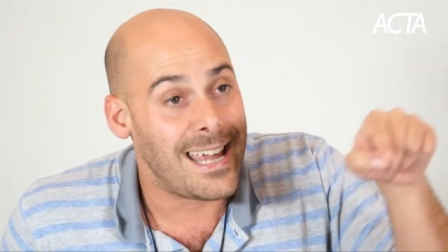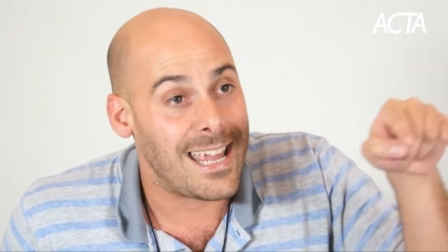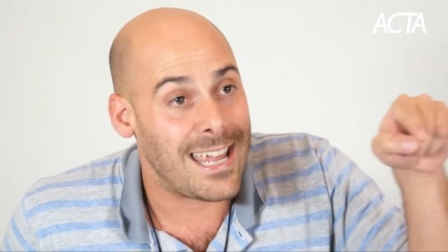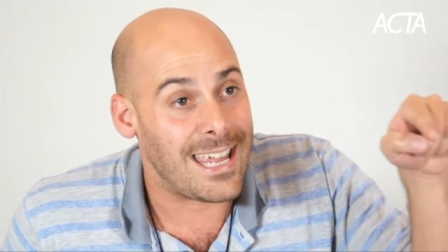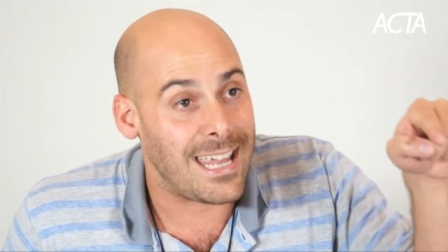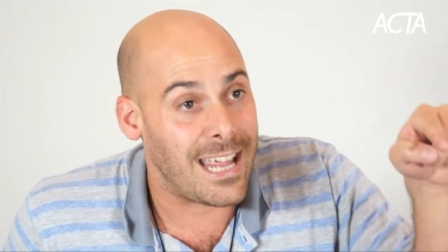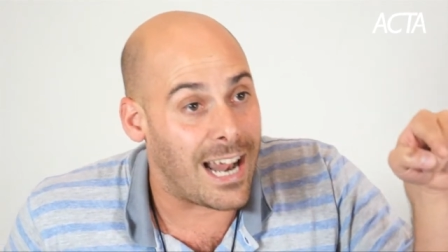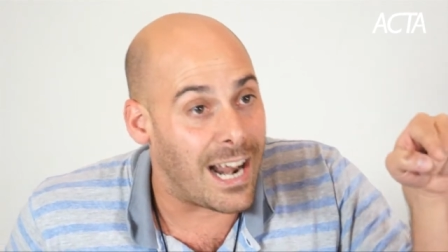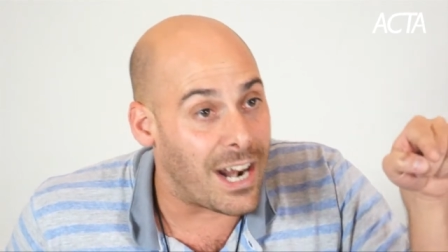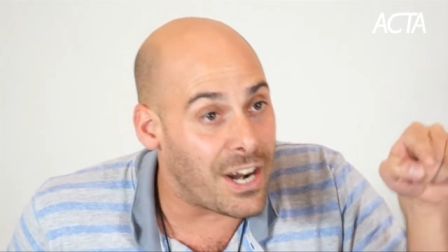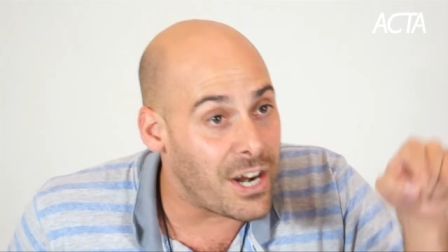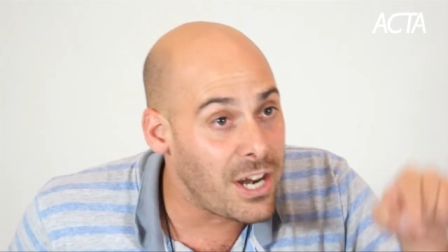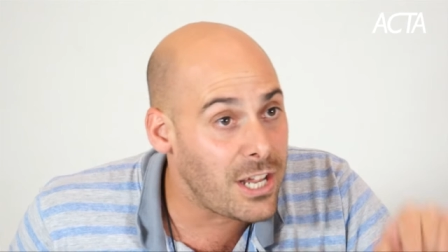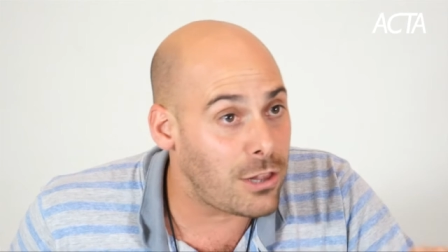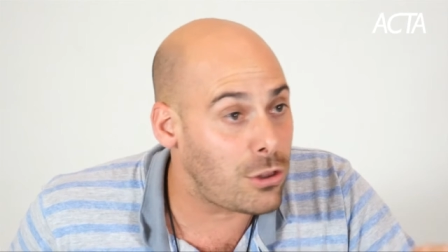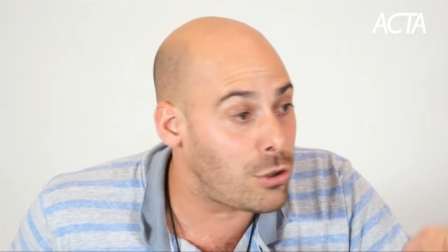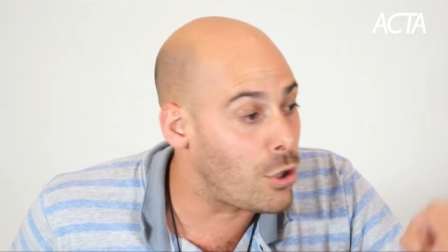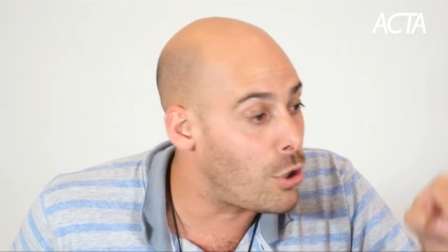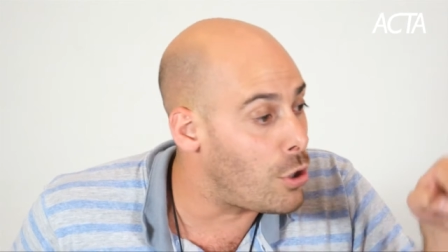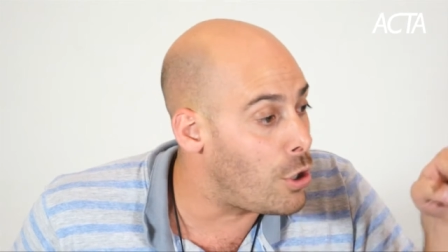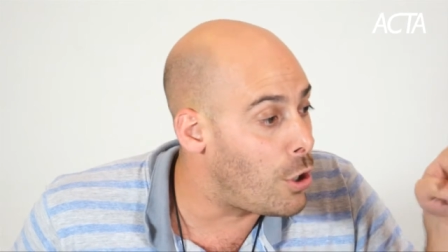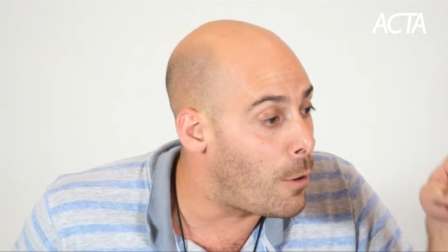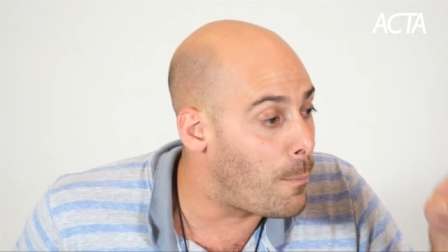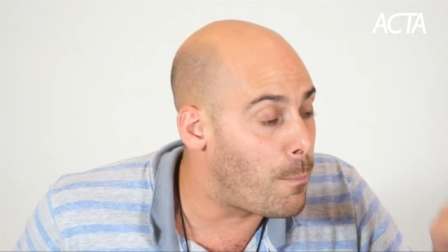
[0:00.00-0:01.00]
y el
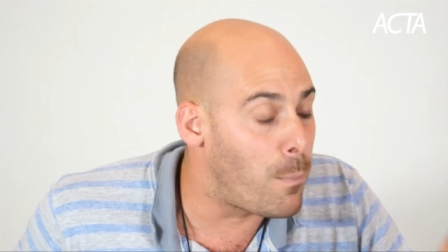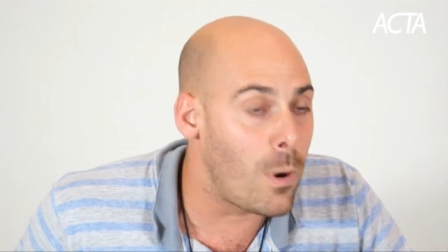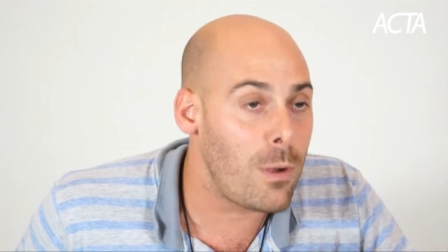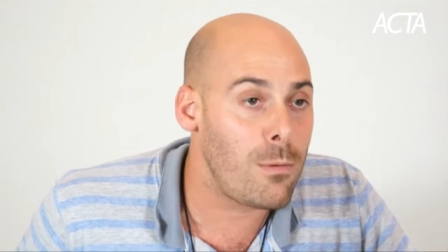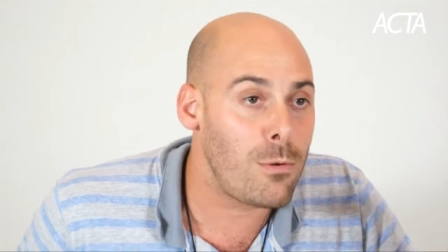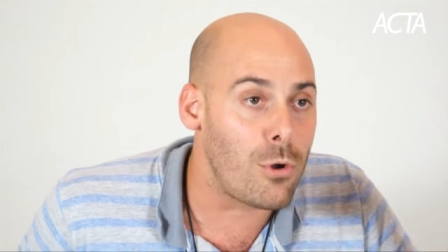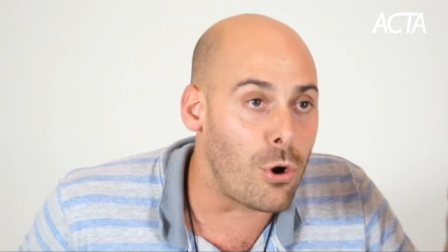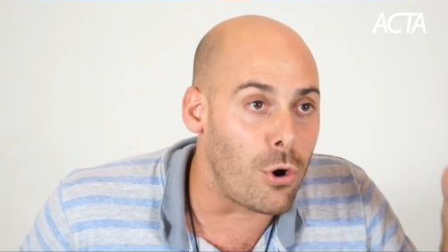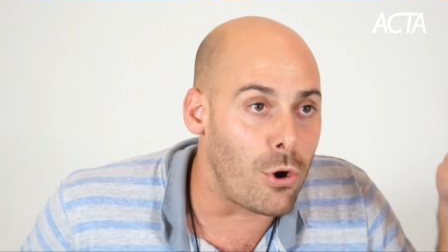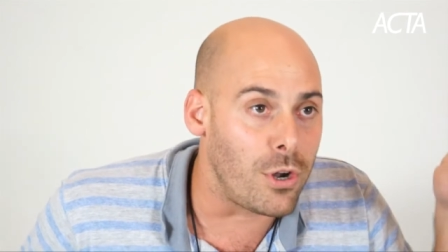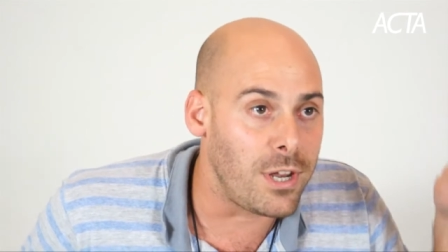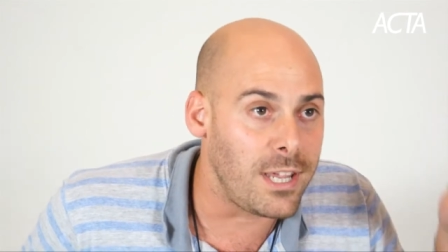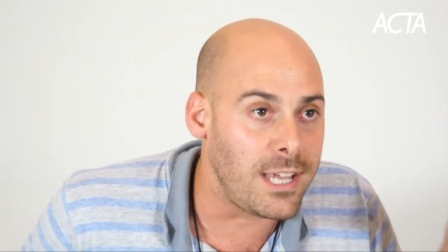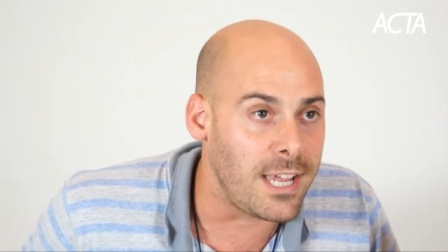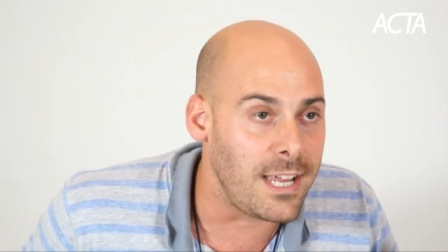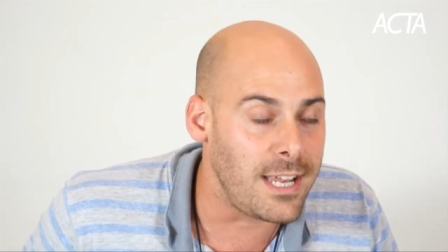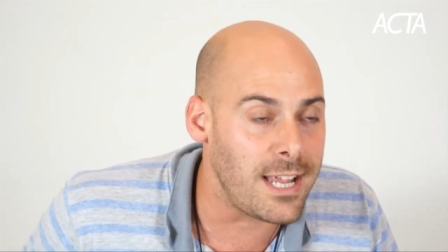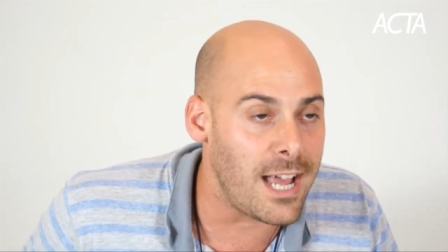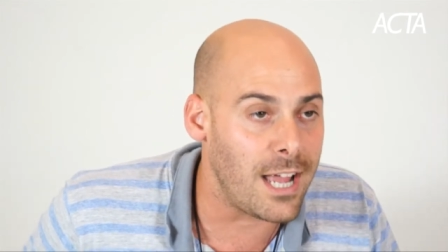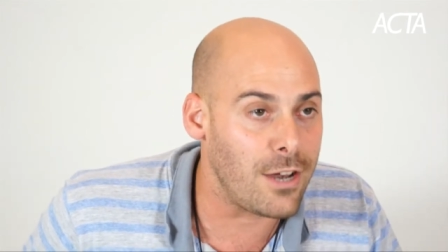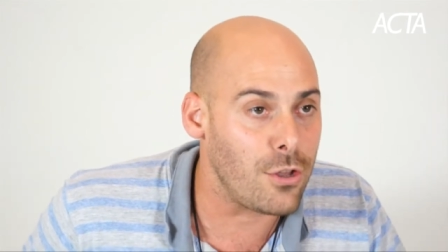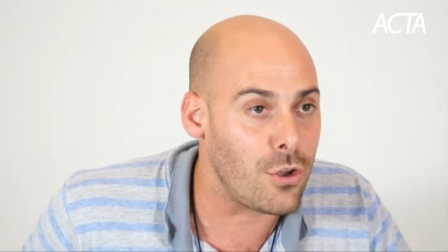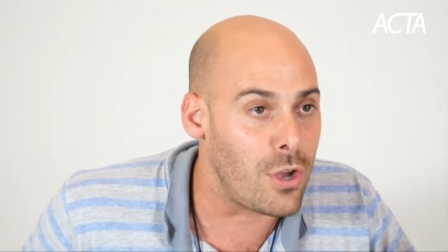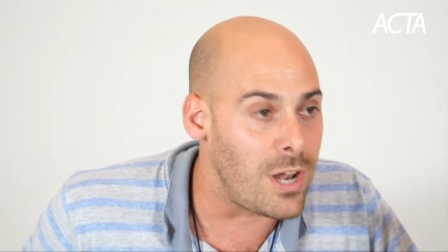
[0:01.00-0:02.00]
resto de los pueblos
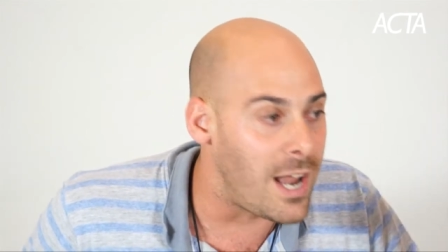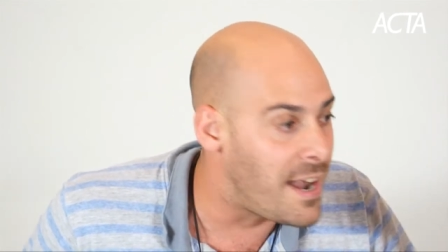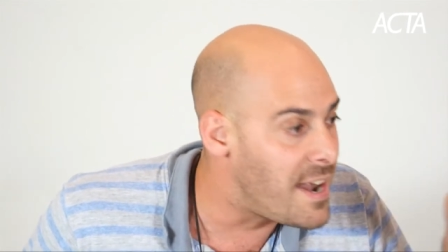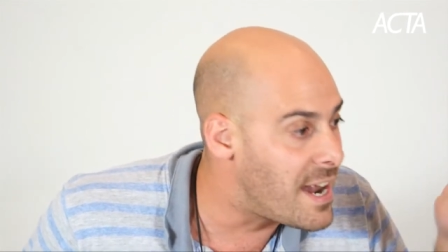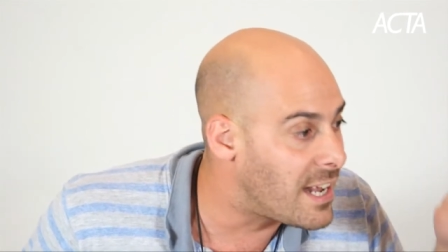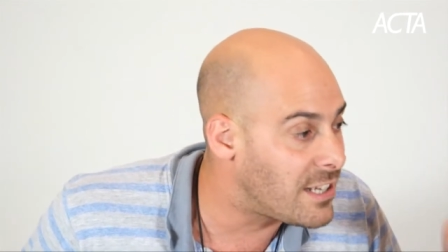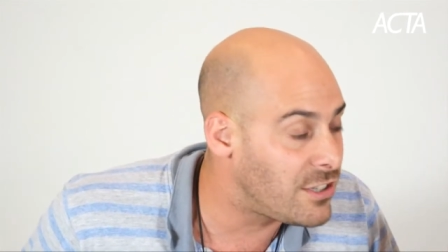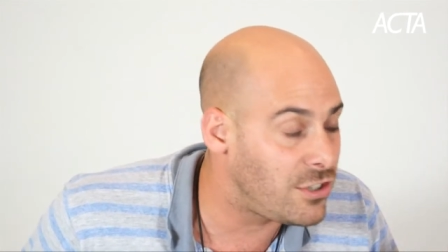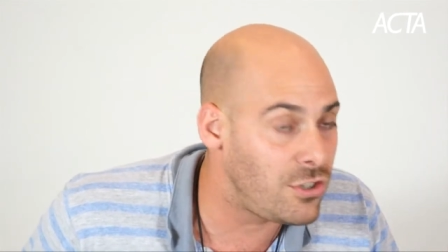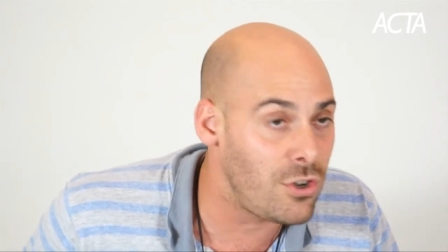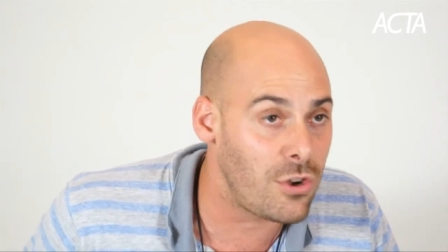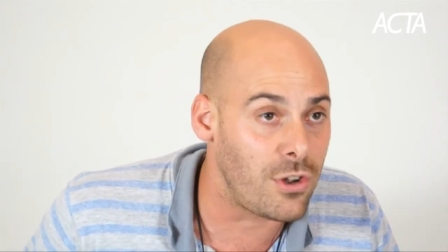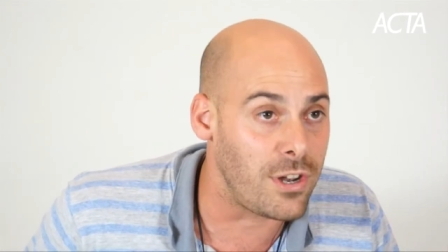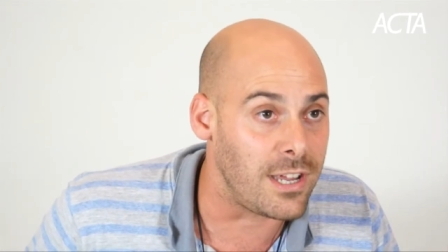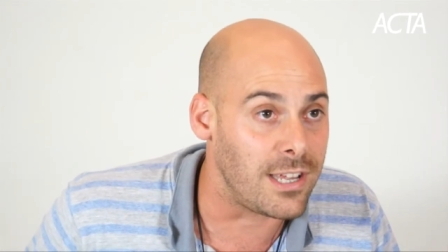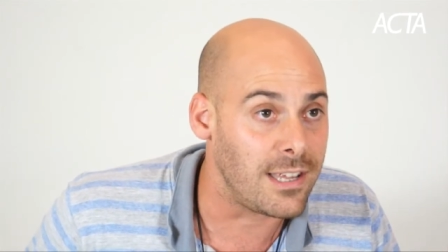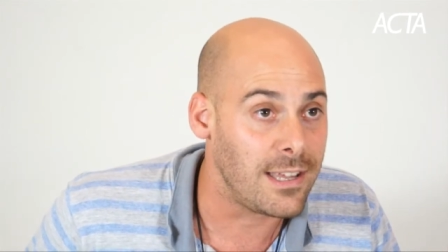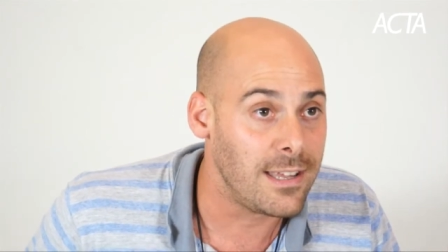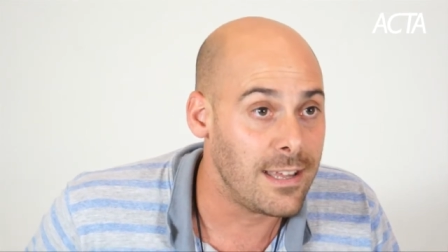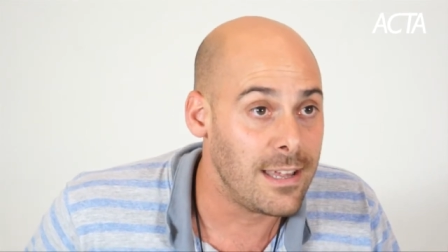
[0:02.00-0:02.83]
originarios de las naciones